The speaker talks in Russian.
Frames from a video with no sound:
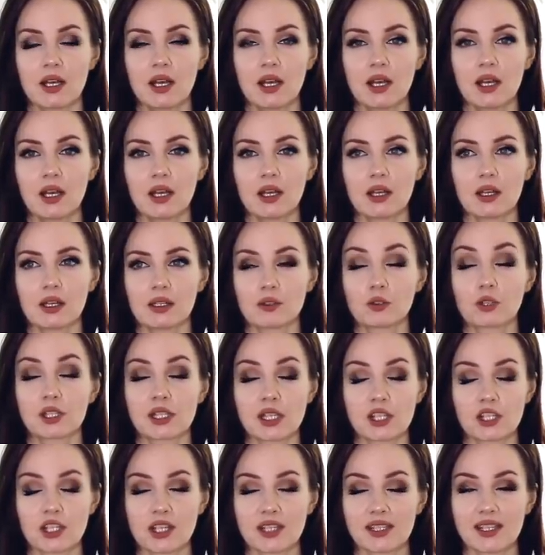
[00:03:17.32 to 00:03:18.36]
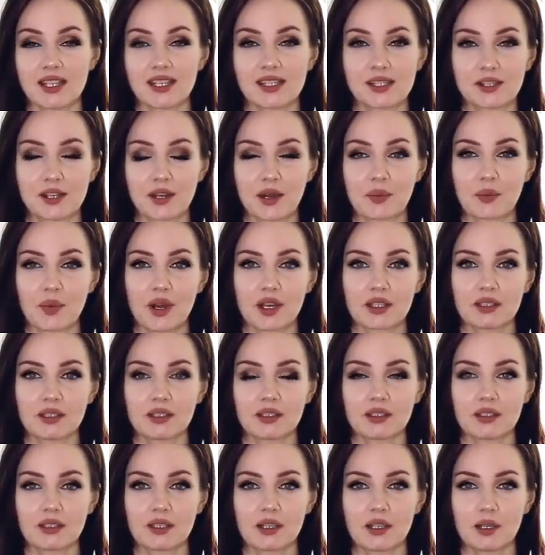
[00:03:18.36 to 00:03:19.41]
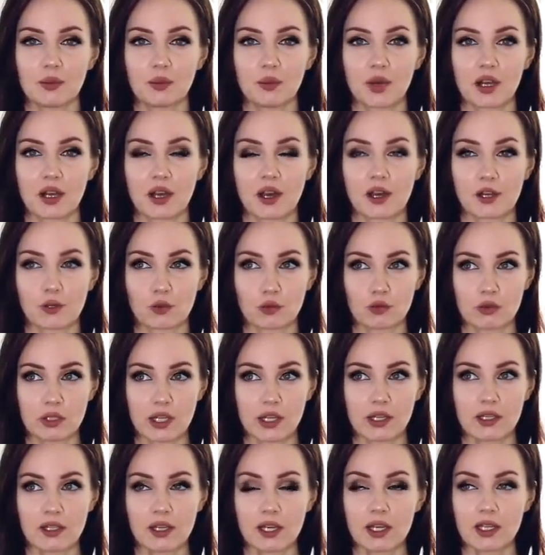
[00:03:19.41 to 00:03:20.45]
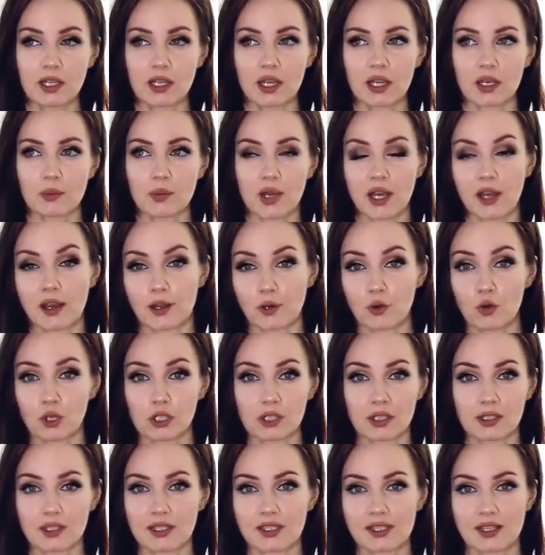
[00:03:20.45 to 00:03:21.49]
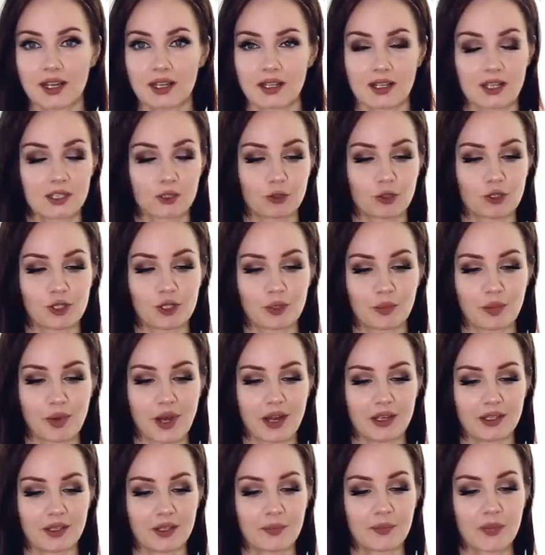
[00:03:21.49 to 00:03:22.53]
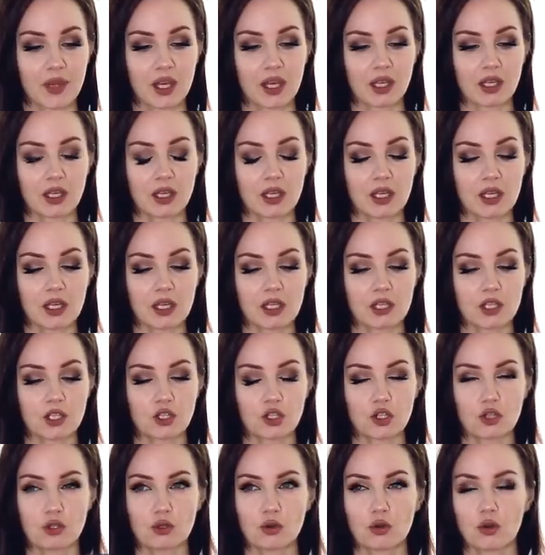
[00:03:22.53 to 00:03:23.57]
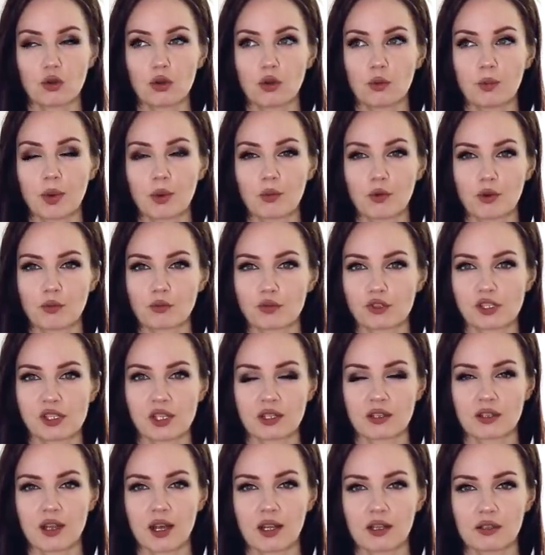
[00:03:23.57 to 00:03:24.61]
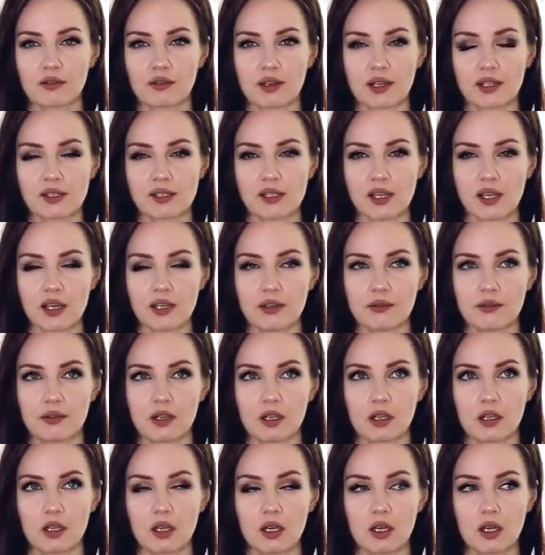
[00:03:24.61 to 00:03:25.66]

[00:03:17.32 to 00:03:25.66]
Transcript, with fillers: э, то есть, точнее, здесь аромат э, макаруна, макарона, не знаю, как точно правильно, и еще, по-моему, сандаловое дерево,